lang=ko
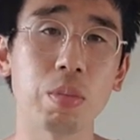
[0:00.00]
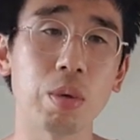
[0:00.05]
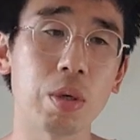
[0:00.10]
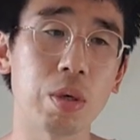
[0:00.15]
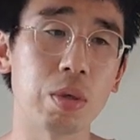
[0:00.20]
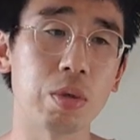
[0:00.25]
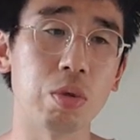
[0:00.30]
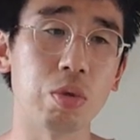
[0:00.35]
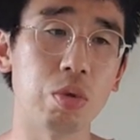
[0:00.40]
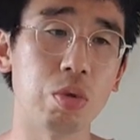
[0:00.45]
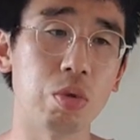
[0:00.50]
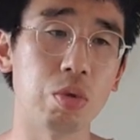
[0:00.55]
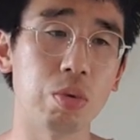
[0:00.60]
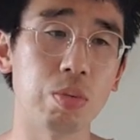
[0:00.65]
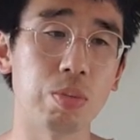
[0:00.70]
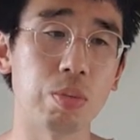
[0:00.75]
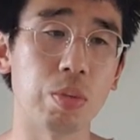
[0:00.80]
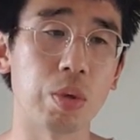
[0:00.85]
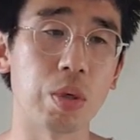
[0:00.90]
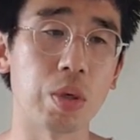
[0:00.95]
뭐 이런
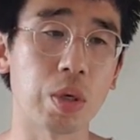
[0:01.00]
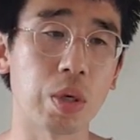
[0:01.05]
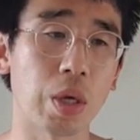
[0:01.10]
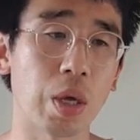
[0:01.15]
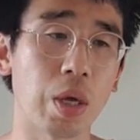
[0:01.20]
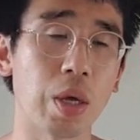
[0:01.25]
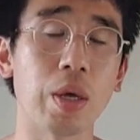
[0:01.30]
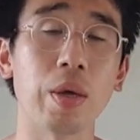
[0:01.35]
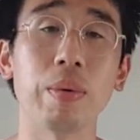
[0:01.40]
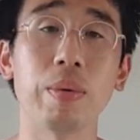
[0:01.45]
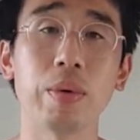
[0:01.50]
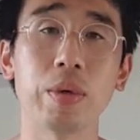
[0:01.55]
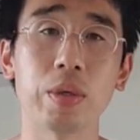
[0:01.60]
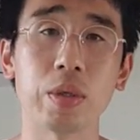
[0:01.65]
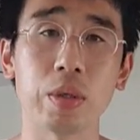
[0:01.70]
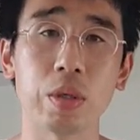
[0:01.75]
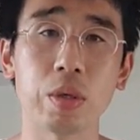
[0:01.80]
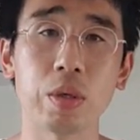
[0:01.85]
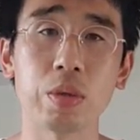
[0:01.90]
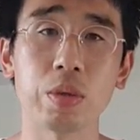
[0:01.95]
뭐 이렇게
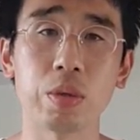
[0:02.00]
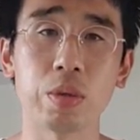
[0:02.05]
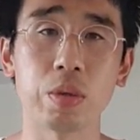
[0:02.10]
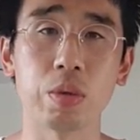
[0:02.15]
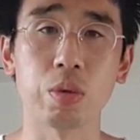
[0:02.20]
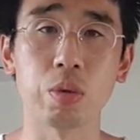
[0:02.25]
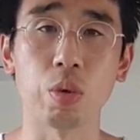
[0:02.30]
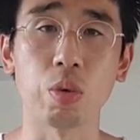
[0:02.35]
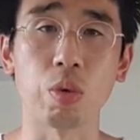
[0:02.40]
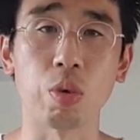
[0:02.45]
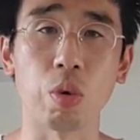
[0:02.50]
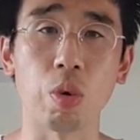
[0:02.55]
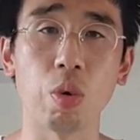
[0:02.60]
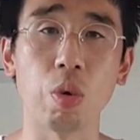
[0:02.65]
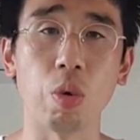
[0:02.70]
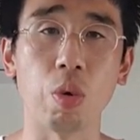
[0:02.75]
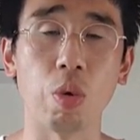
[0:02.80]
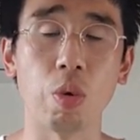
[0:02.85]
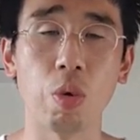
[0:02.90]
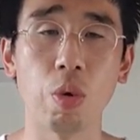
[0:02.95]
그런
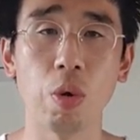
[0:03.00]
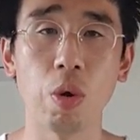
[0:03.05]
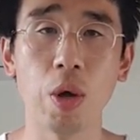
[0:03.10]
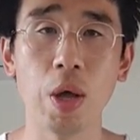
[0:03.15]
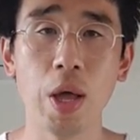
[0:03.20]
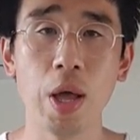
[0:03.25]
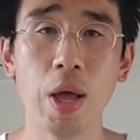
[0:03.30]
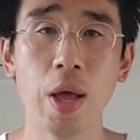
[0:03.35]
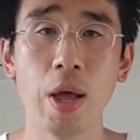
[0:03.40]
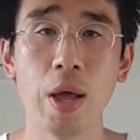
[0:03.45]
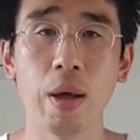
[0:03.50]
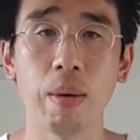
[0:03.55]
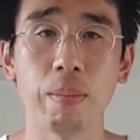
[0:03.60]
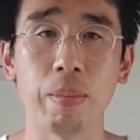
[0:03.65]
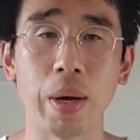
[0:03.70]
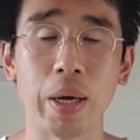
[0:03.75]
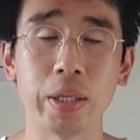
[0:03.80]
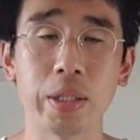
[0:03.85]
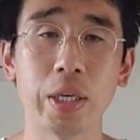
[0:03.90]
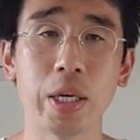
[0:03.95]
쪽으로
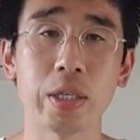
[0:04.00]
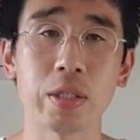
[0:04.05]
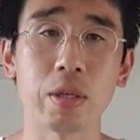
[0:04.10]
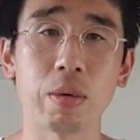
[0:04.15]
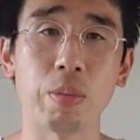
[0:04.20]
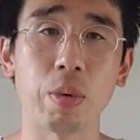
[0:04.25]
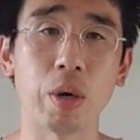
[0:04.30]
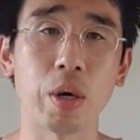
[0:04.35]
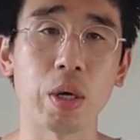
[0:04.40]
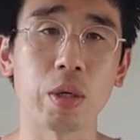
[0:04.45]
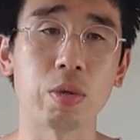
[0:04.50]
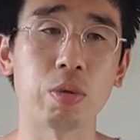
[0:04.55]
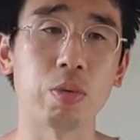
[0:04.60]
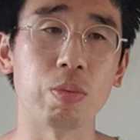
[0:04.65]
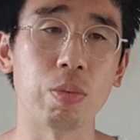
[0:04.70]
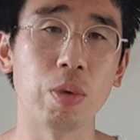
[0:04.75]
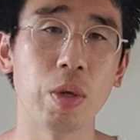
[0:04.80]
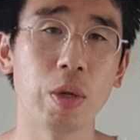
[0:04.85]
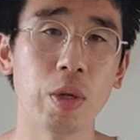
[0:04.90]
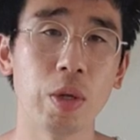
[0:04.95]
많이 해서 뭔가
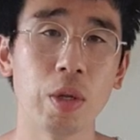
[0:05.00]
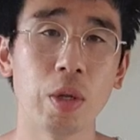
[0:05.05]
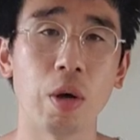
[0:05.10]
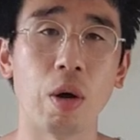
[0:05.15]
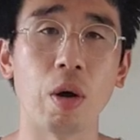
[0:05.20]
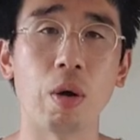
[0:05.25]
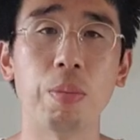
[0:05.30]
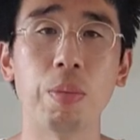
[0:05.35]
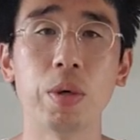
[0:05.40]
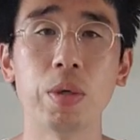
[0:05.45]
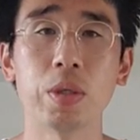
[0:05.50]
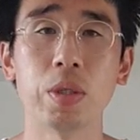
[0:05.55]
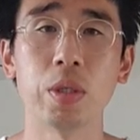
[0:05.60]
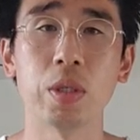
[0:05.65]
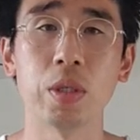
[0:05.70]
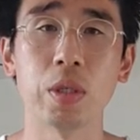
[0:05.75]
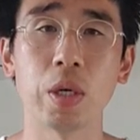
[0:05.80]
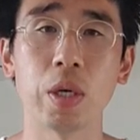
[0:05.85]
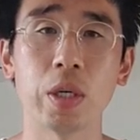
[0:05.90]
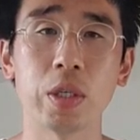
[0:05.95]
좀
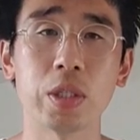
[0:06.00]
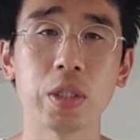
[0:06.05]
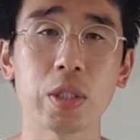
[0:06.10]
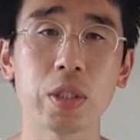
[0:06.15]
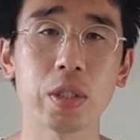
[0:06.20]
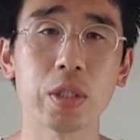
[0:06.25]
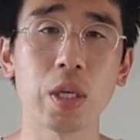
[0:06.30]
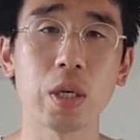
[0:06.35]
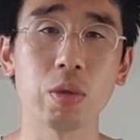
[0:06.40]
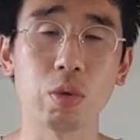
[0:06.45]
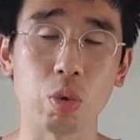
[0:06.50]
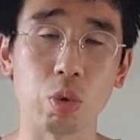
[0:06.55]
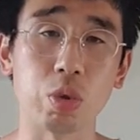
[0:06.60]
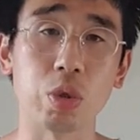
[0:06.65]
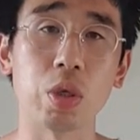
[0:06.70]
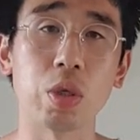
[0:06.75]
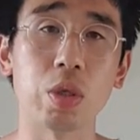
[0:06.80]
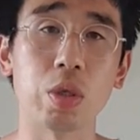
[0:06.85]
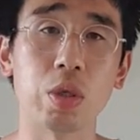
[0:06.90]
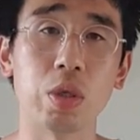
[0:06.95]
어머니의 식단
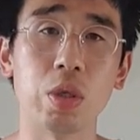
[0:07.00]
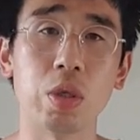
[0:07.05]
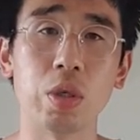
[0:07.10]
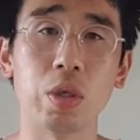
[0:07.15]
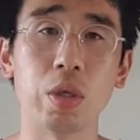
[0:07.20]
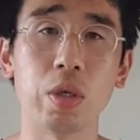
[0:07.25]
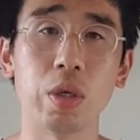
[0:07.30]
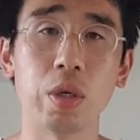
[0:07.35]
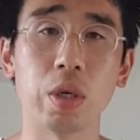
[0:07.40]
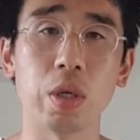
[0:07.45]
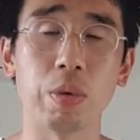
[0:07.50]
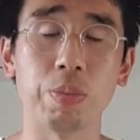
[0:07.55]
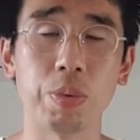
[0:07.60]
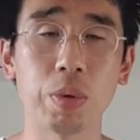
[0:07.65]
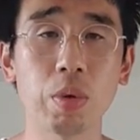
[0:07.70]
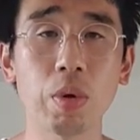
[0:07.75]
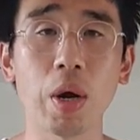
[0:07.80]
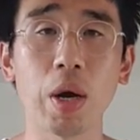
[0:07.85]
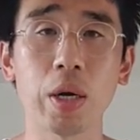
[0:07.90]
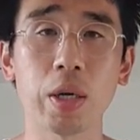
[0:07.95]
조절이
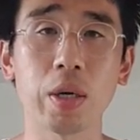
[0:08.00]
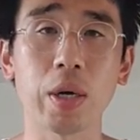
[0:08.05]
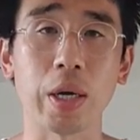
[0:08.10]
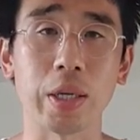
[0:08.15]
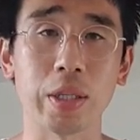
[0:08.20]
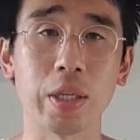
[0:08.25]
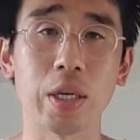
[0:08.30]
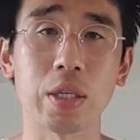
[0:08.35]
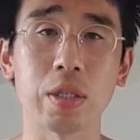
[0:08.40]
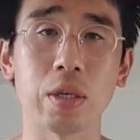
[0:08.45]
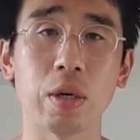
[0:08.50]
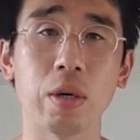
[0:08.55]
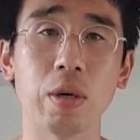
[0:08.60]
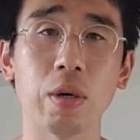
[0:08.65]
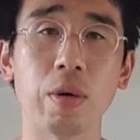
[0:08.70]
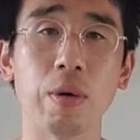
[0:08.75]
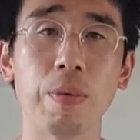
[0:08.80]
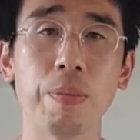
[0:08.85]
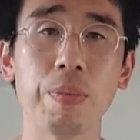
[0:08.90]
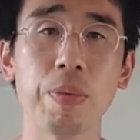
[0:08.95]
필요할 것
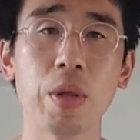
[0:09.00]
같아서